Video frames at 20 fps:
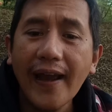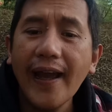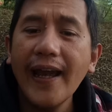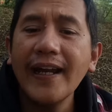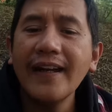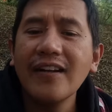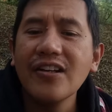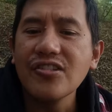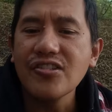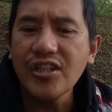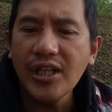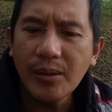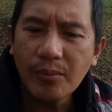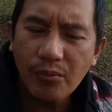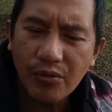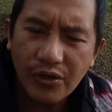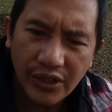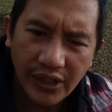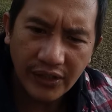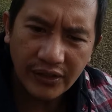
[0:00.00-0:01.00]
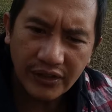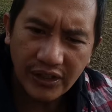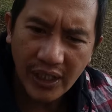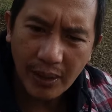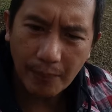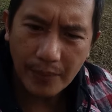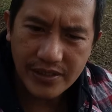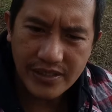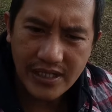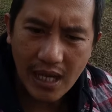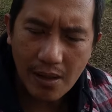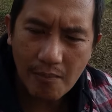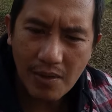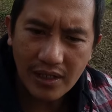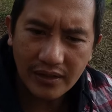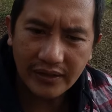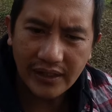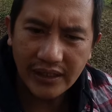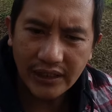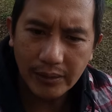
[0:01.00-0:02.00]
And the same thing
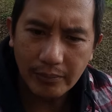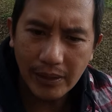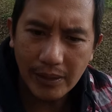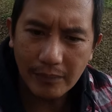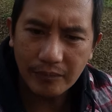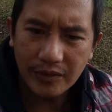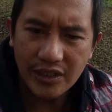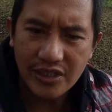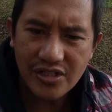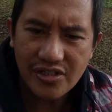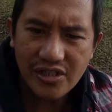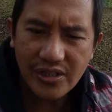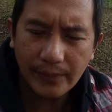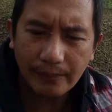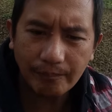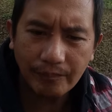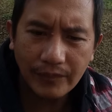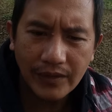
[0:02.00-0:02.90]
tinapasamak dahil Baptist.